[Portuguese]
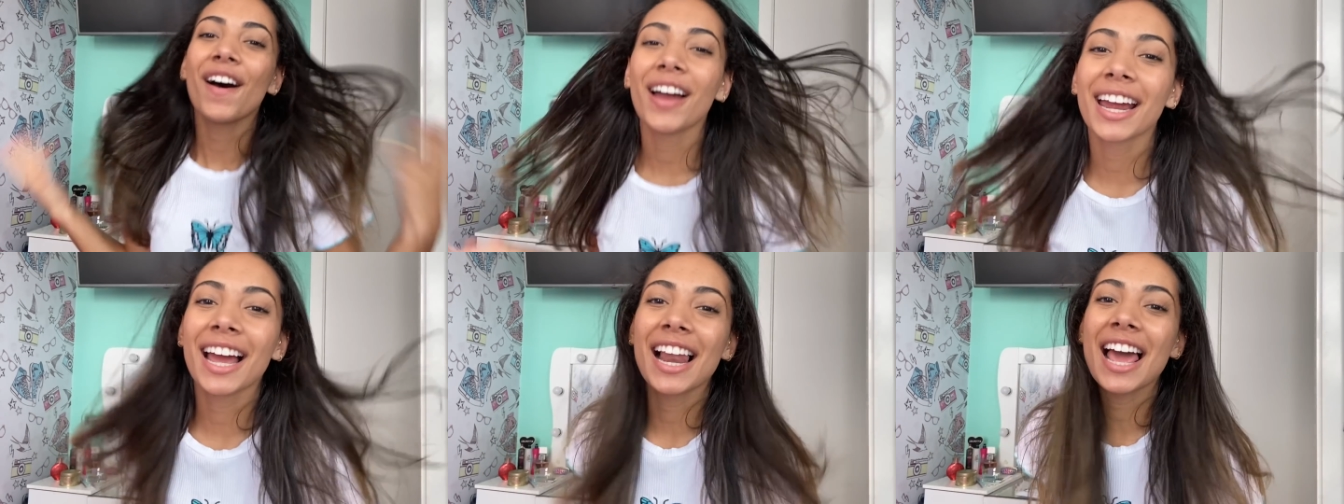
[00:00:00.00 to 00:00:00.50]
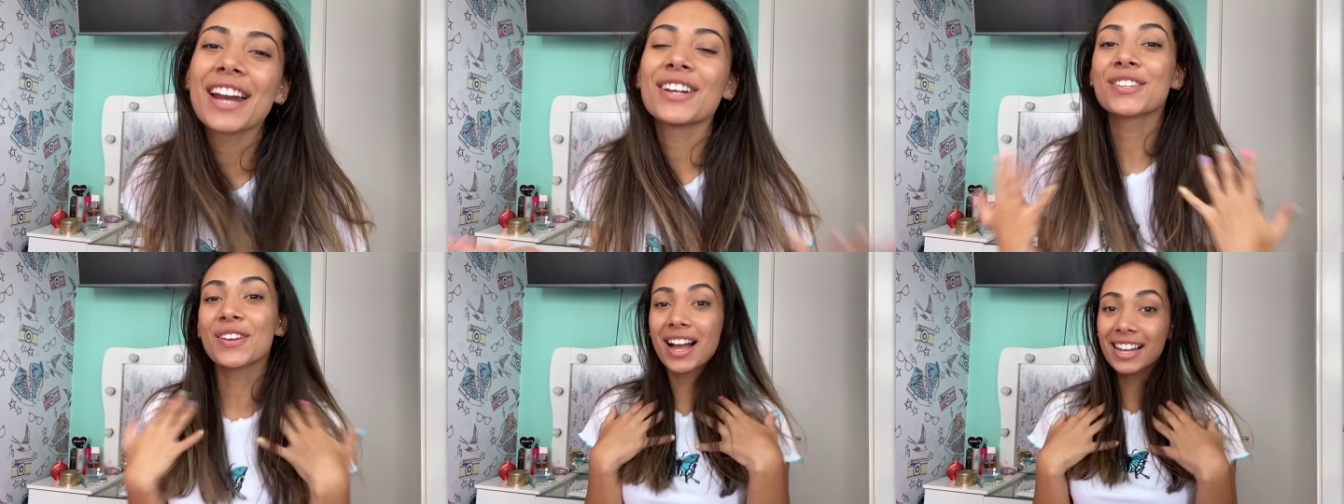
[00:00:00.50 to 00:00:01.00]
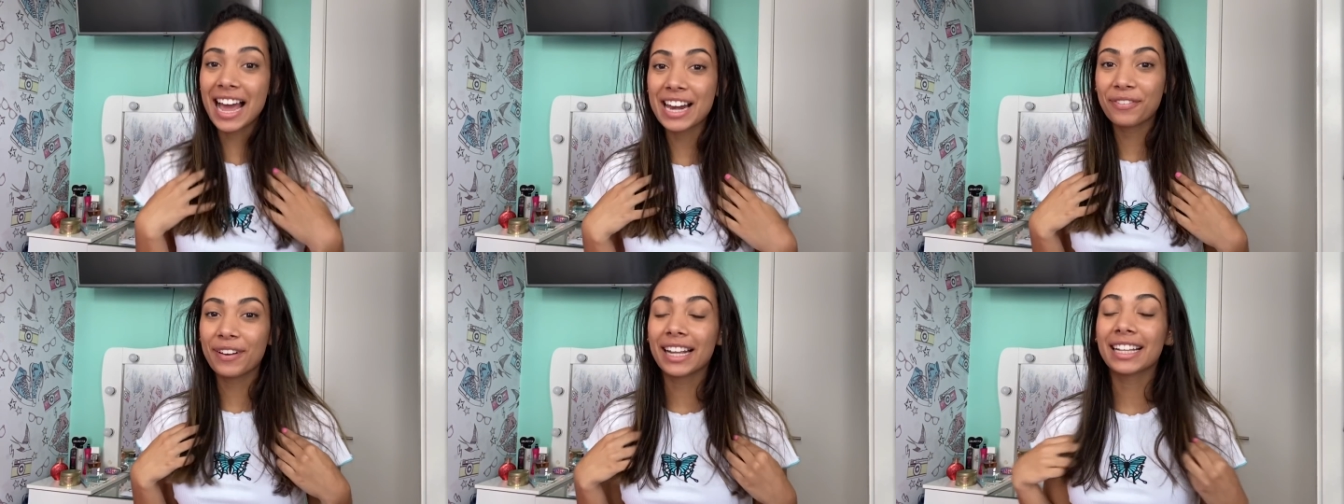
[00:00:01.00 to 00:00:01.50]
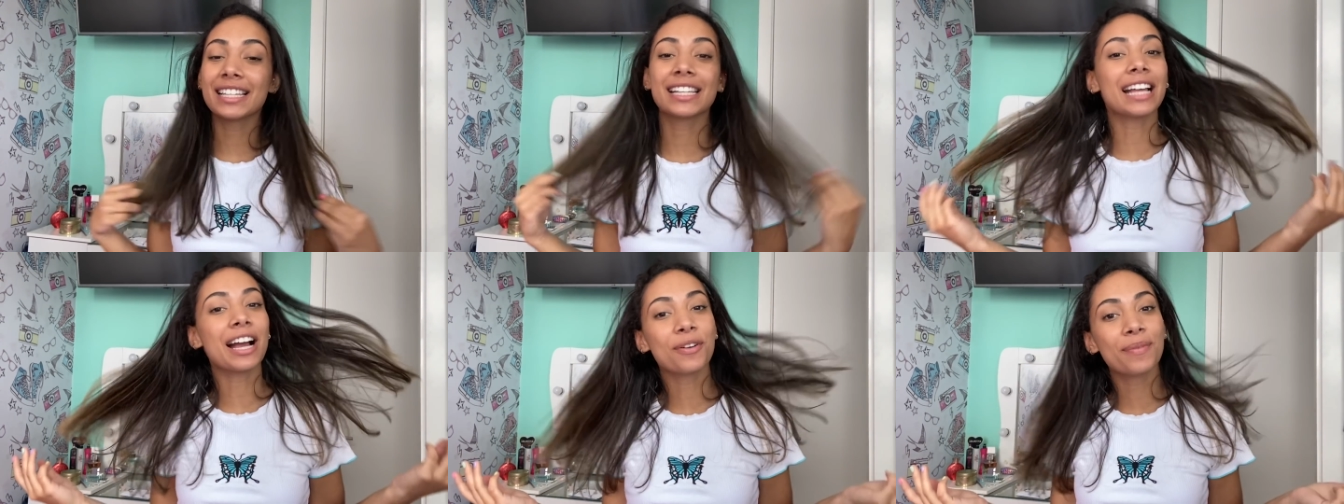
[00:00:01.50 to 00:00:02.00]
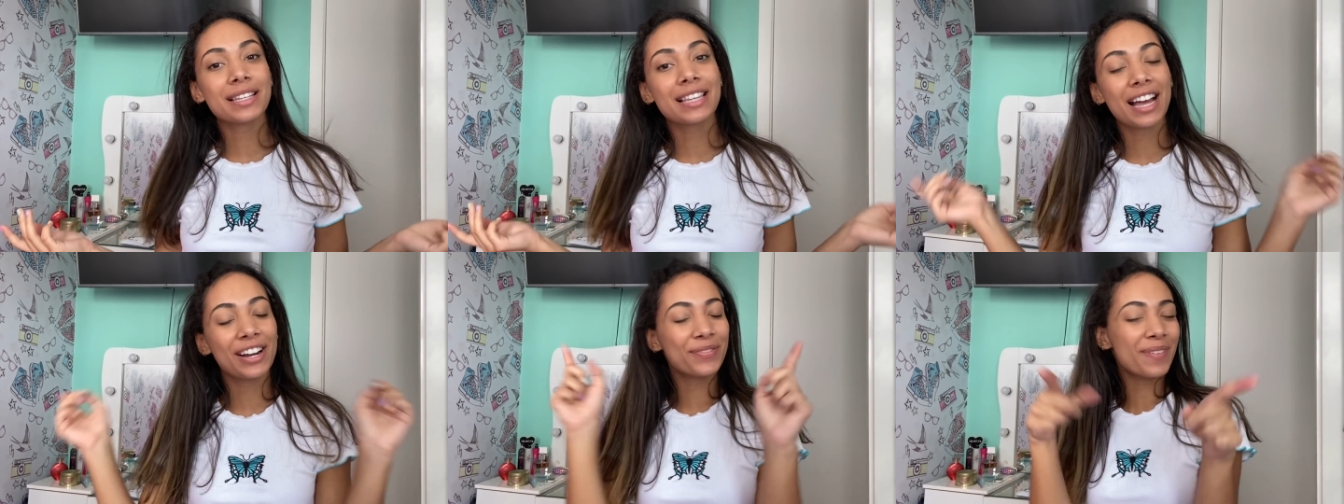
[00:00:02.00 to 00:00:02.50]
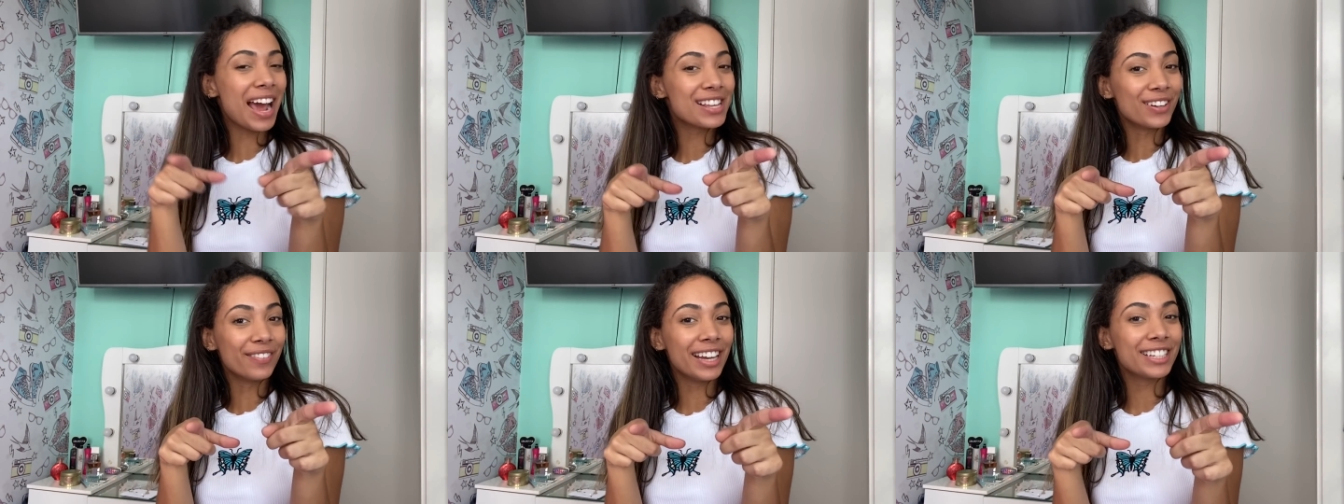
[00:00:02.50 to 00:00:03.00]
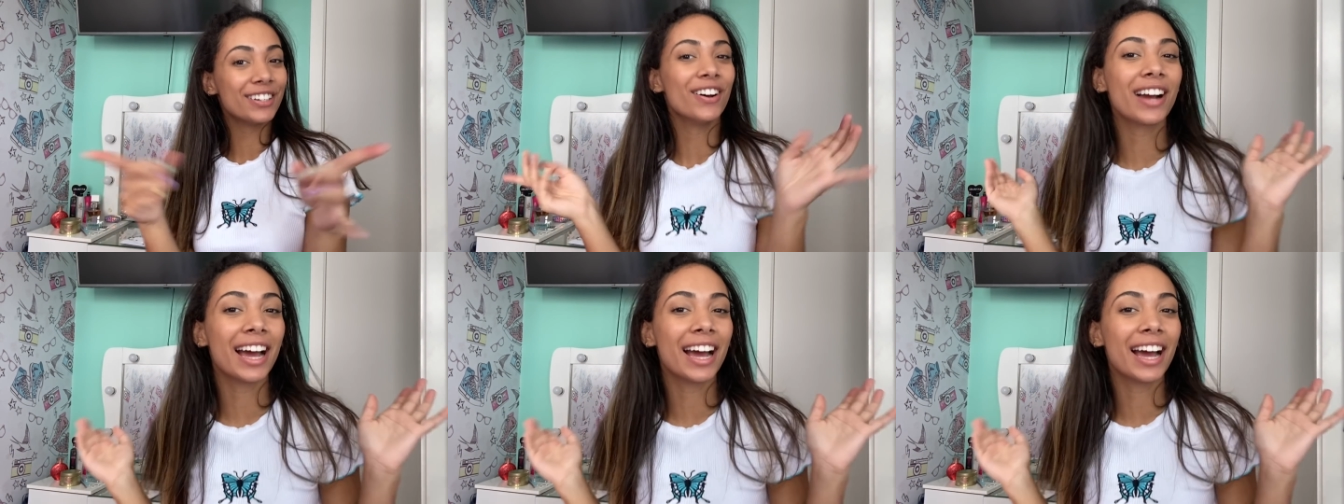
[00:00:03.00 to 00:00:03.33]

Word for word: Oi galera, eu sou a Lari Freitas e tá começando mais um vídeo no